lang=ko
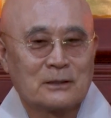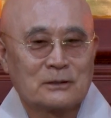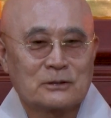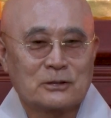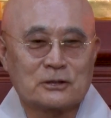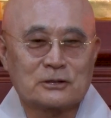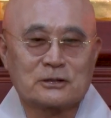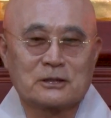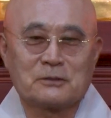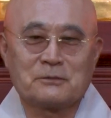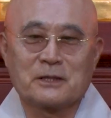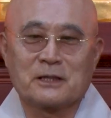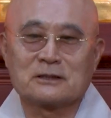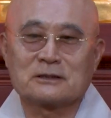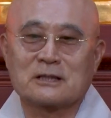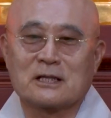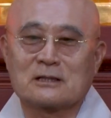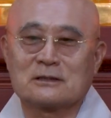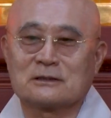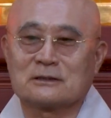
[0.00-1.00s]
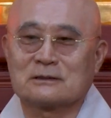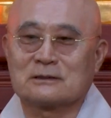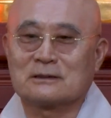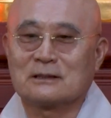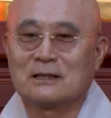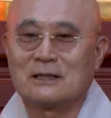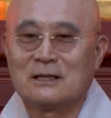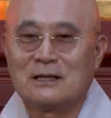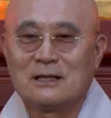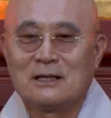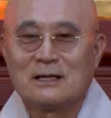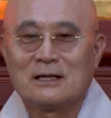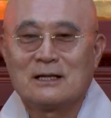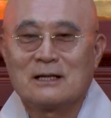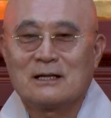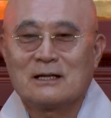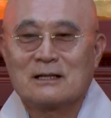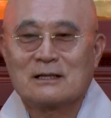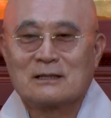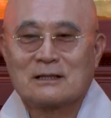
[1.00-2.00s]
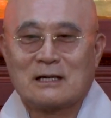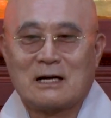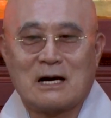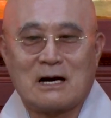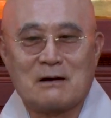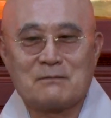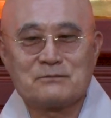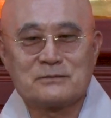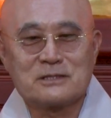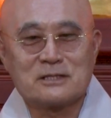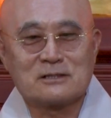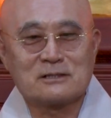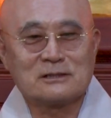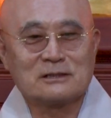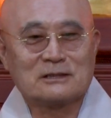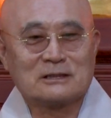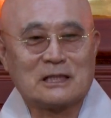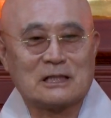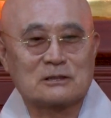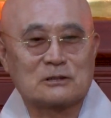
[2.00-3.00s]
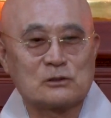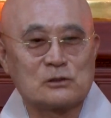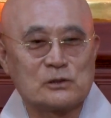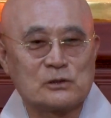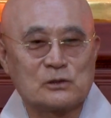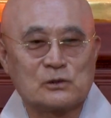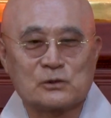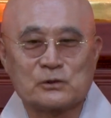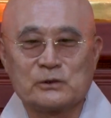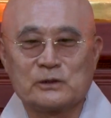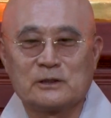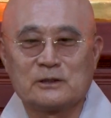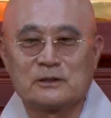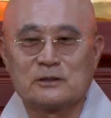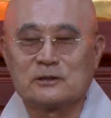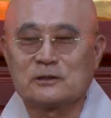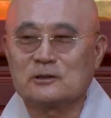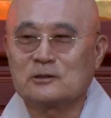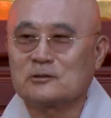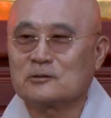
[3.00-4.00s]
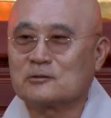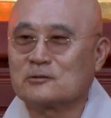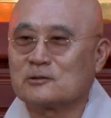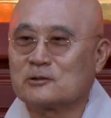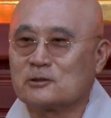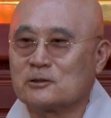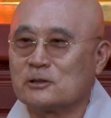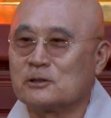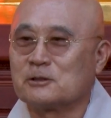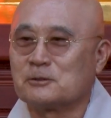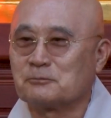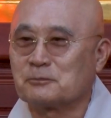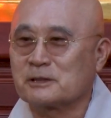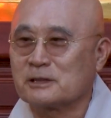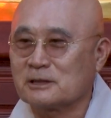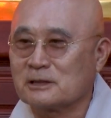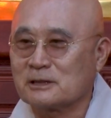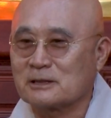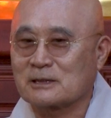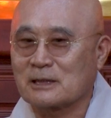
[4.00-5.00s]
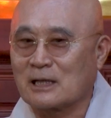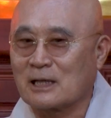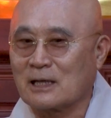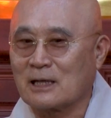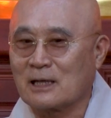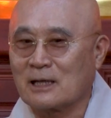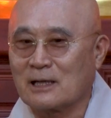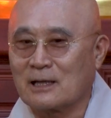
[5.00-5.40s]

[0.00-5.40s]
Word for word: 첫째 명상은 감정을 다스릴 수 있는 지름길이다.